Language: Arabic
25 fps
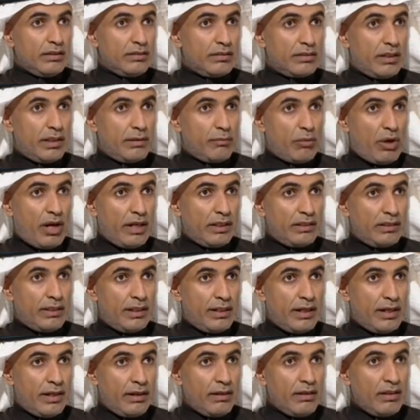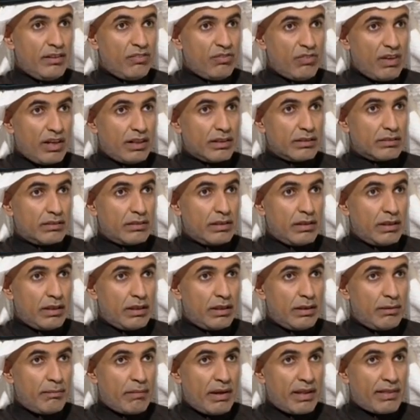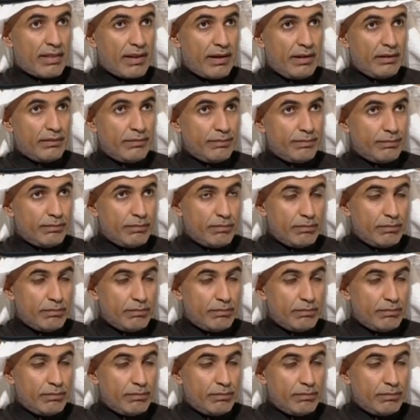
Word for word: زي معينه فقد آه، مثلا